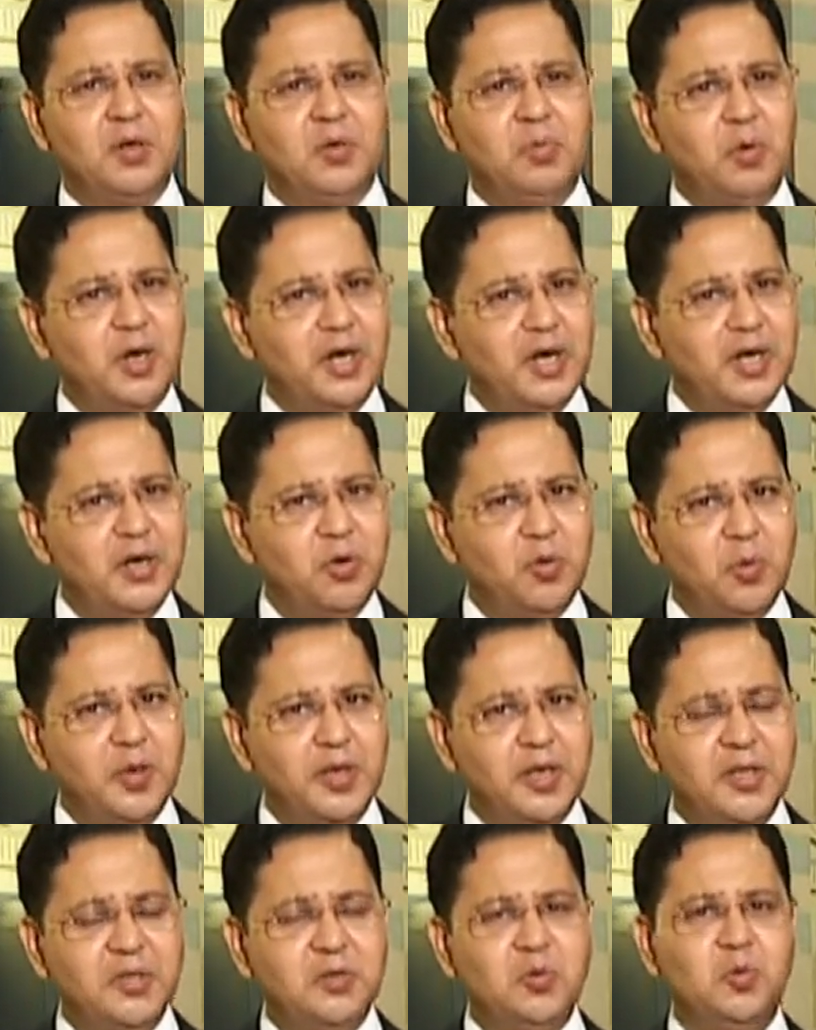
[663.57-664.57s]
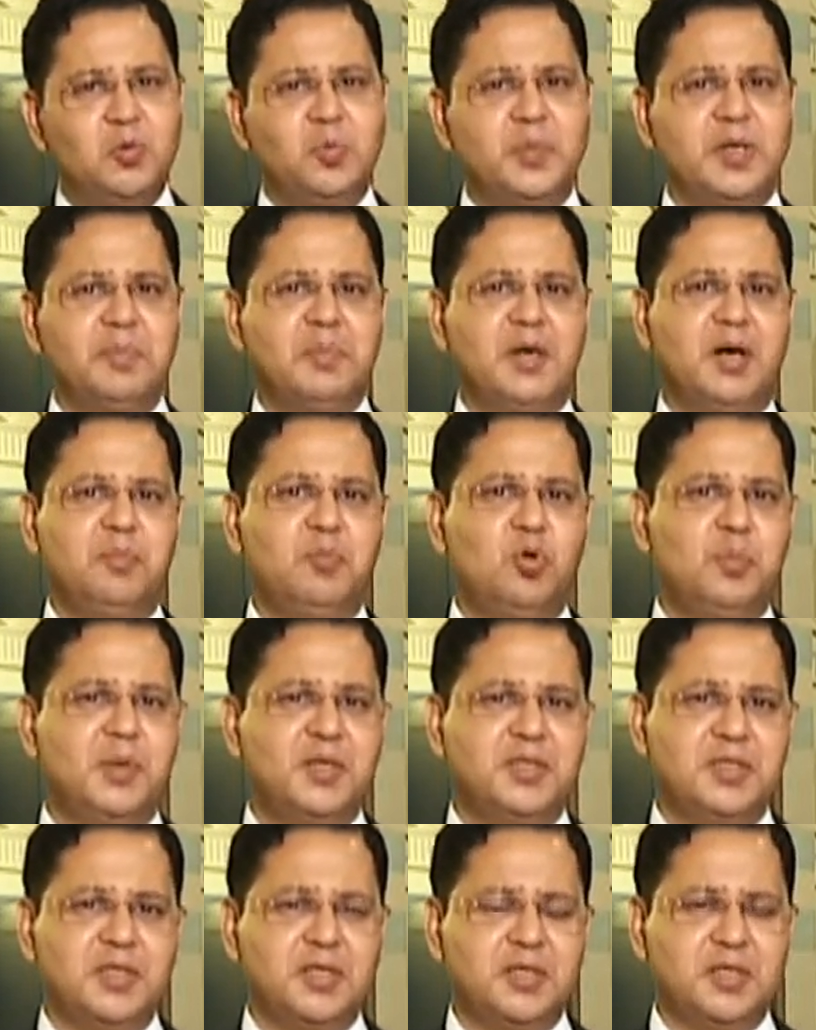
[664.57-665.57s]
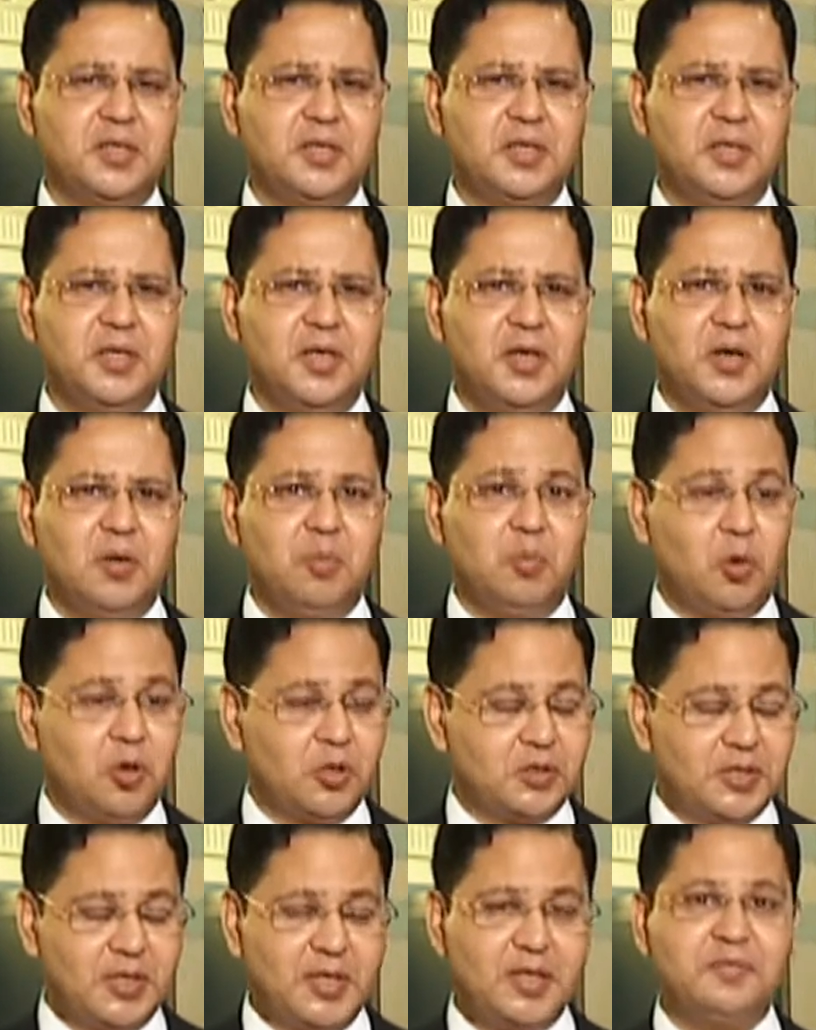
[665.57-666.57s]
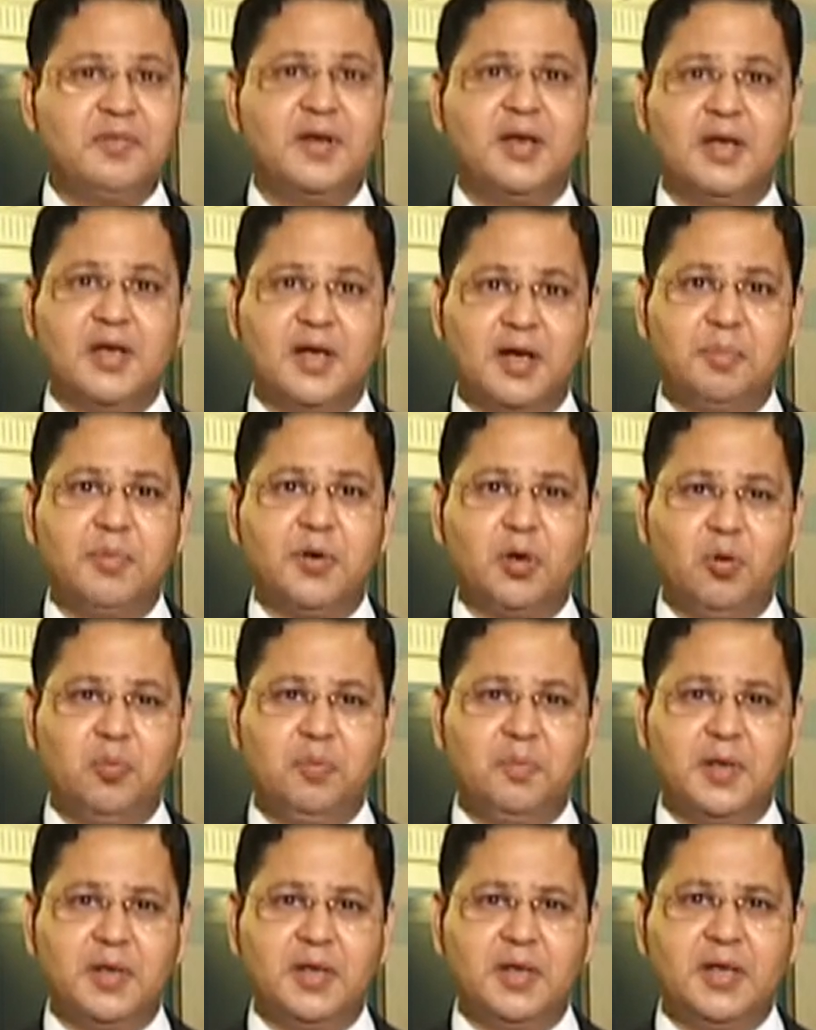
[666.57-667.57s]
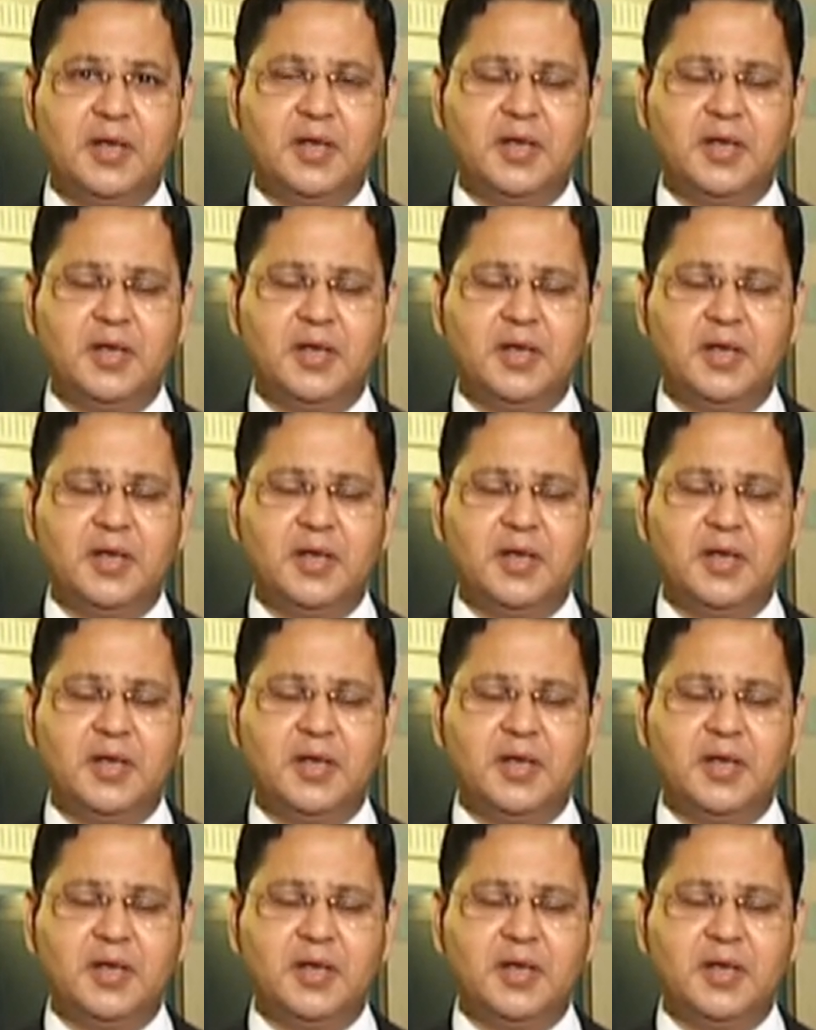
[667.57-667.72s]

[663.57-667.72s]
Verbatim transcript: وها هو يدنو من محبوبته معترفا لها بحبه